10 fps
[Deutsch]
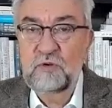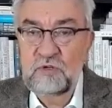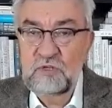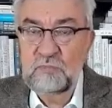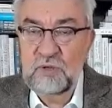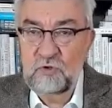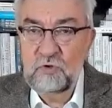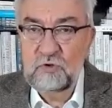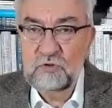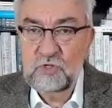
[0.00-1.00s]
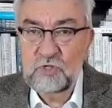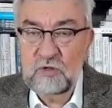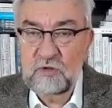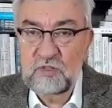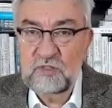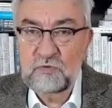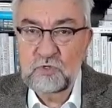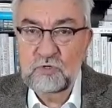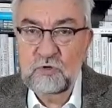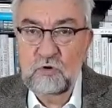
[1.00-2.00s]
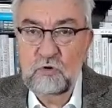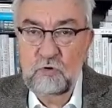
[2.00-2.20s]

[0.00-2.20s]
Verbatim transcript: Und man höre und staune, zwischen